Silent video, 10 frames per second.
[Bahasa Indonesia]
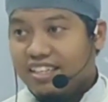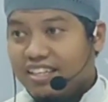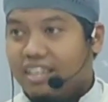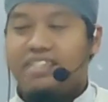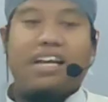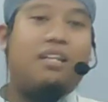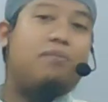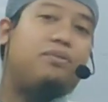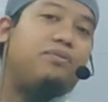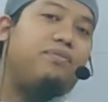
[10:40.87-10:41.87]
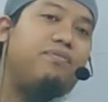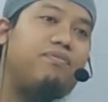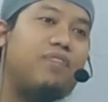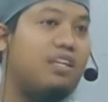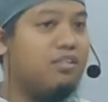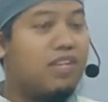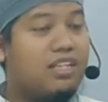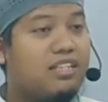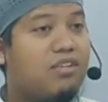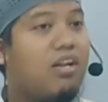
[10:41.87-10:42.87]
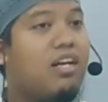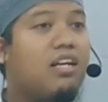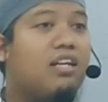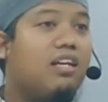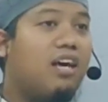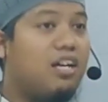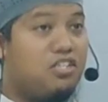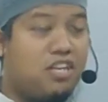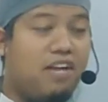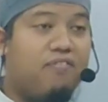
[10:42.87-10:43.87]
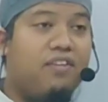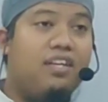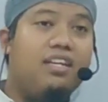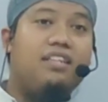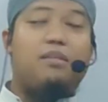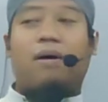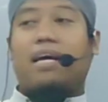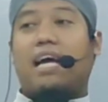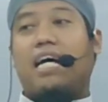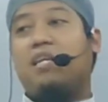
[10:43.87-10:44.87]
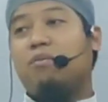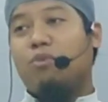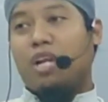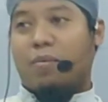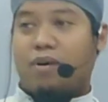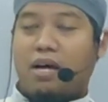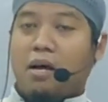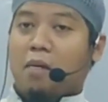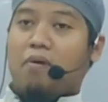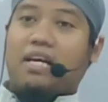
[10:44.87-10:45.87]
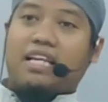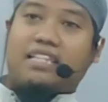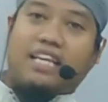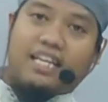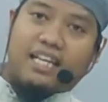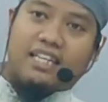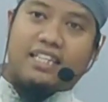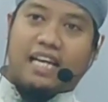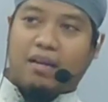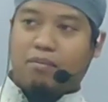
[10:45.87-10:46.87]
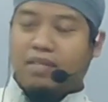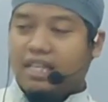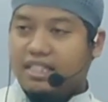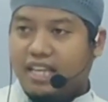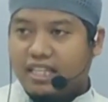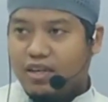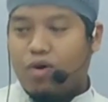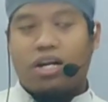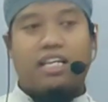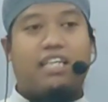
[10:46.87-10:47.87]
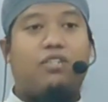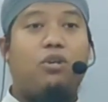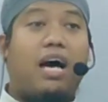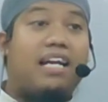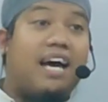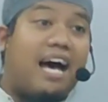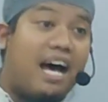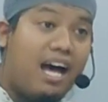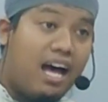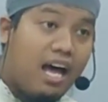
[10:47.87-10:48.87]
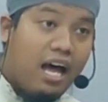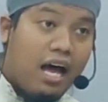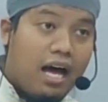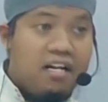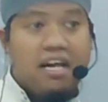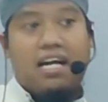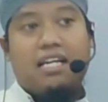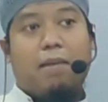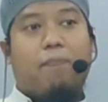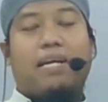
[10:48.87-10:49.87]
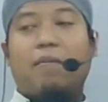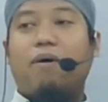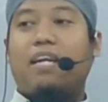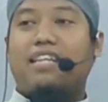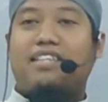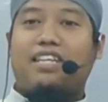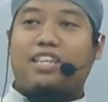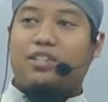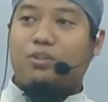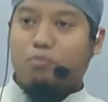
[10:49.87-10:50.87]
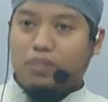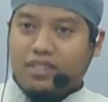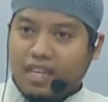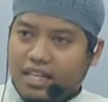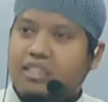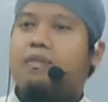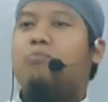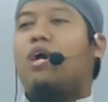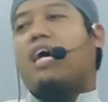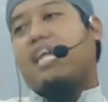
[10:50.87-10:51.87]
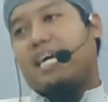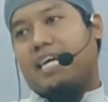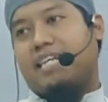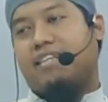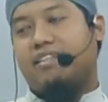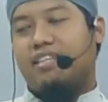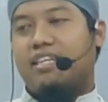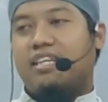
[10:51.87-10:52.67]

nasihatmu nah itu kata seorang Asy-Syafi'i sebagai alim ulama mengajarkan dalam menasihati orang itu ada a, ada adab. Kenapa nasihat itu bisa ke semua kalangan?